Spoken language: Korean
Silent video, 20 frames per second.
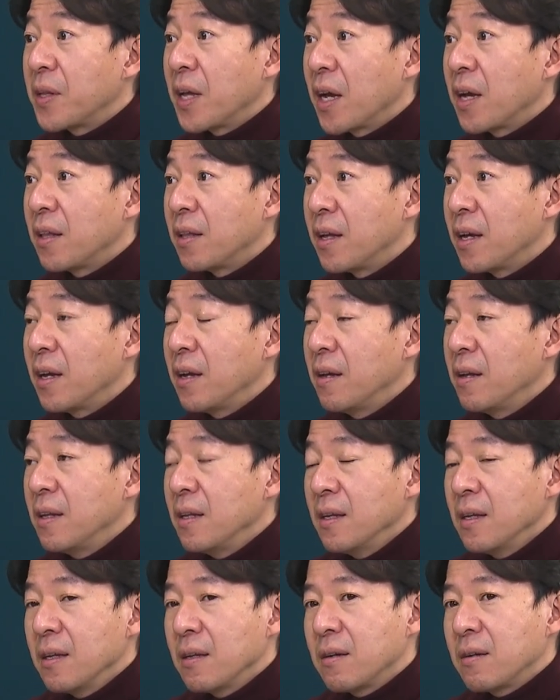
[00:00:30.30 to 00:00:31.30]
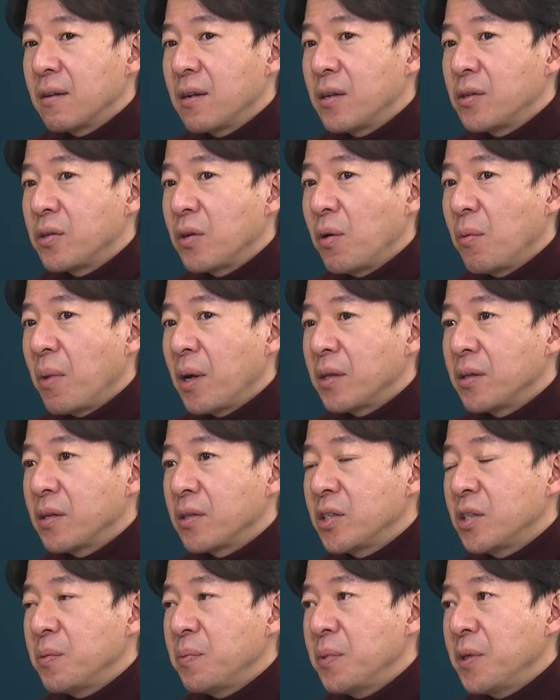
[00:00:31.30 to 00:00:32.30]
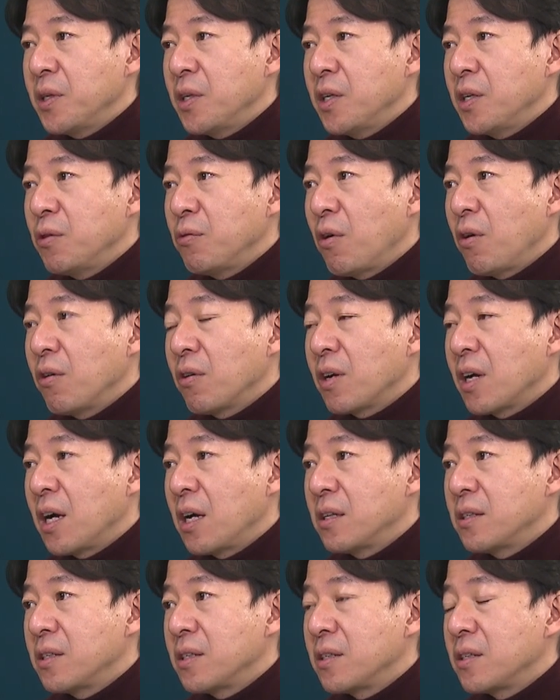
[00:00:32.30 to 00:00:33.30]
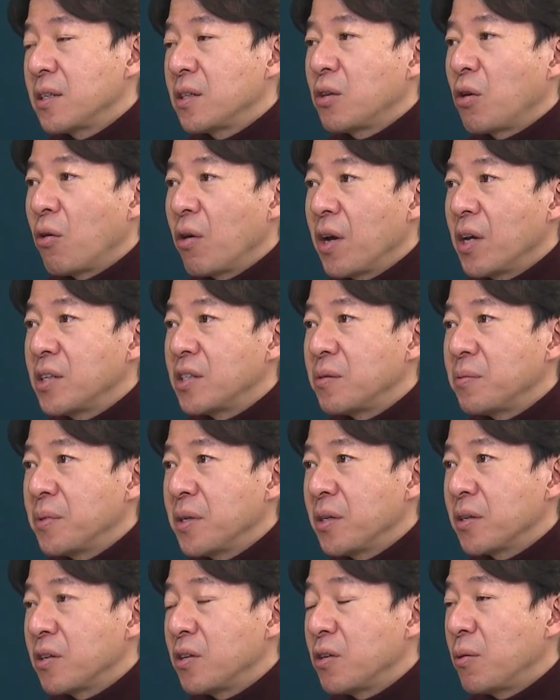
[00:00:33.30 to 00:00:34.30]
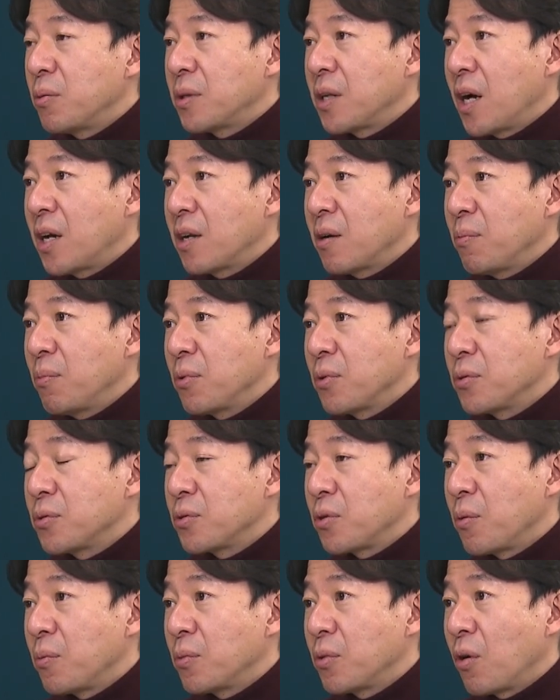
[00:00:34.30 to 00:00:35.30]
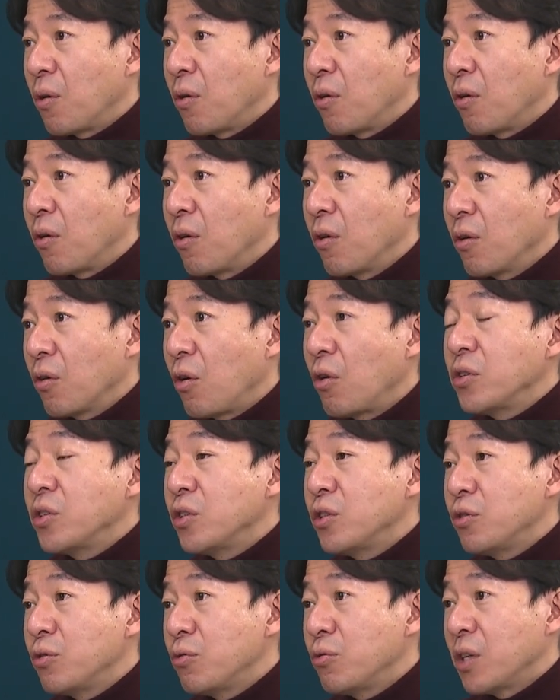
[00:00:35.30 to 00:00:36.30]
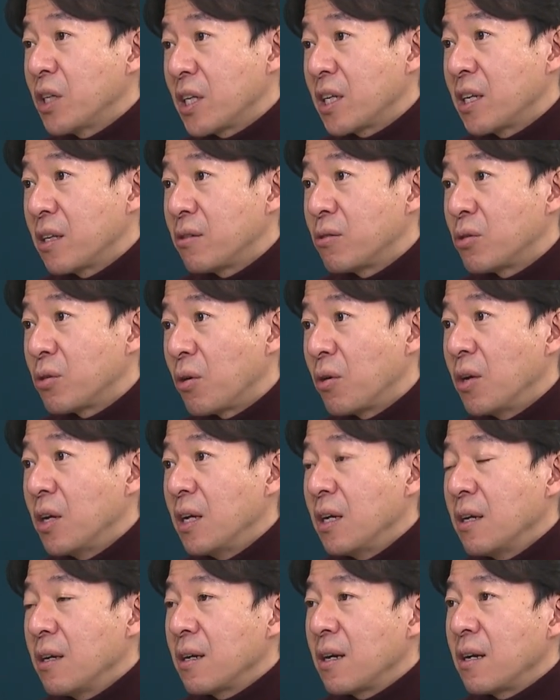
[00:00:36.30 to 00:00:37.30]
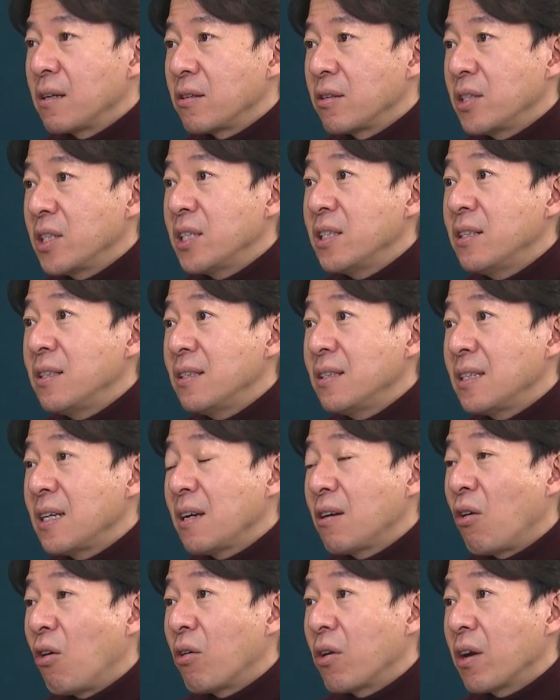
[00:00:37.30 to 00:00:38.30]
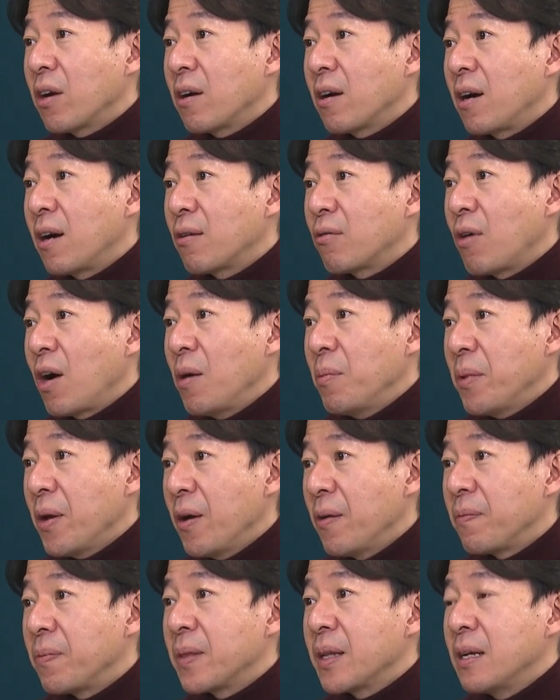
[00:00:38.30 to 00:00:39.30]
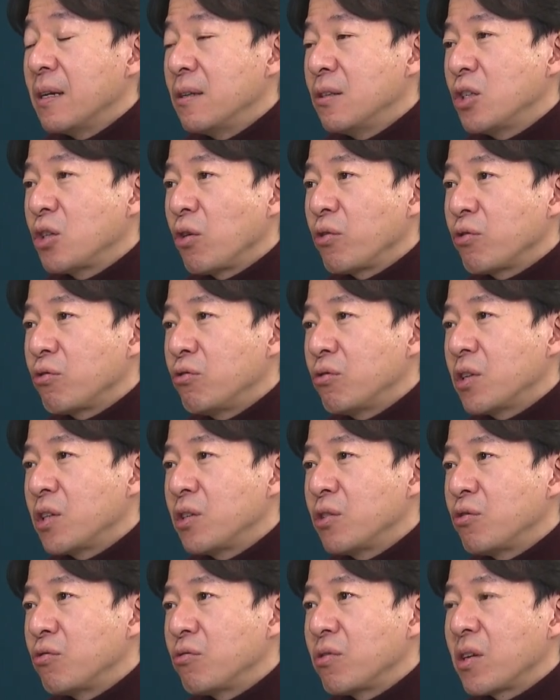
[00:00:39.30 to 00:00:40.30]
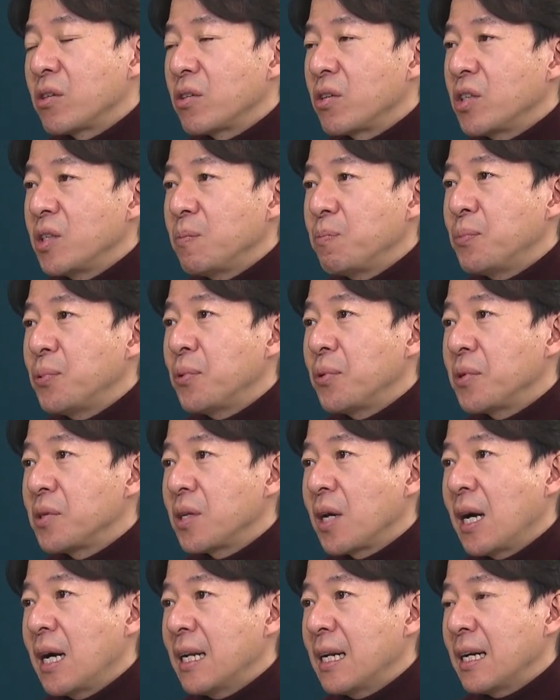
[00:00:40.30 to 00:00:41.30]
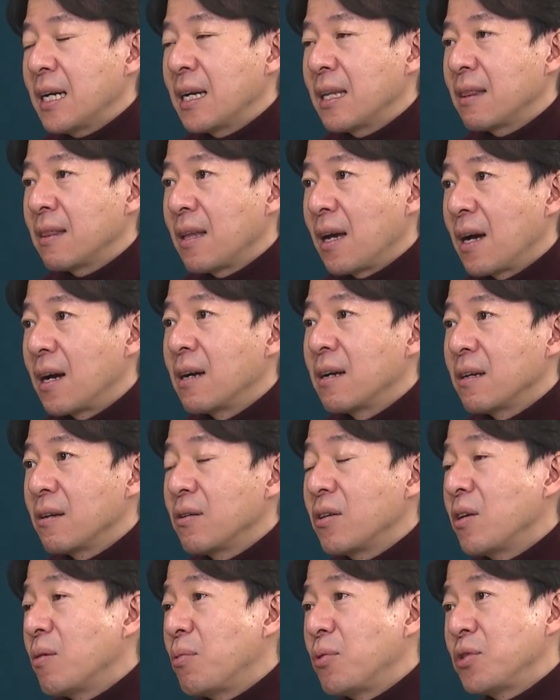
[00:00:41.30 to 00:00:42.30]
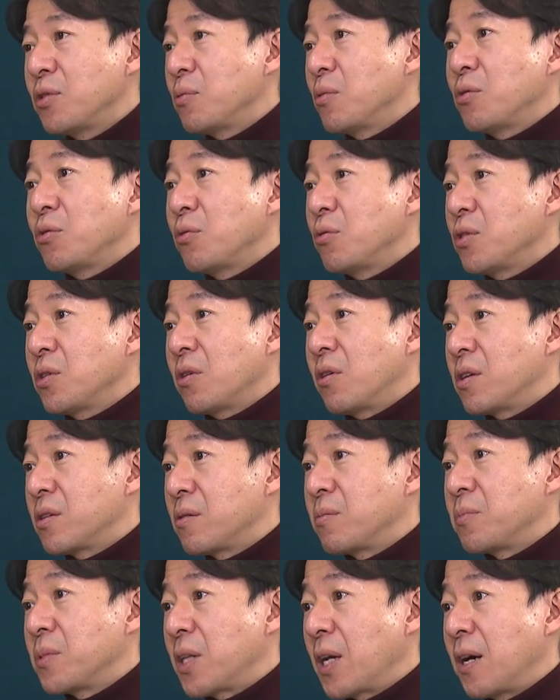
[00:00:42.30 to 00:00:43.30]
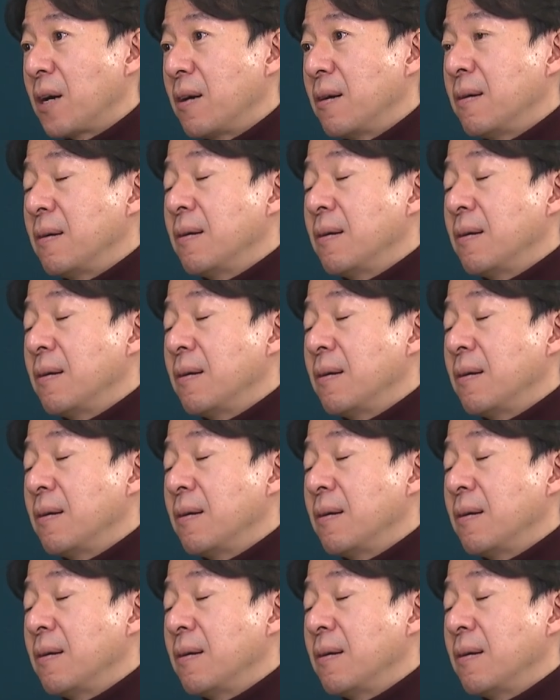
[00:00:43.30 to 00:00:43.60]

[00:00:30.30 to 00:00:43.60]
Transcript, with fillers: 네. 네. 그래서 만약 십이월까지 이제 더해지면 그거보다 하락폭이 좀 더 커질 수 있겠죠. 그래서 실제 거래가로 하면 전국 기준에서 십 퍼센트 이상 하락했다. 이렇게 보시면 좋으실 것 같습니다. 음,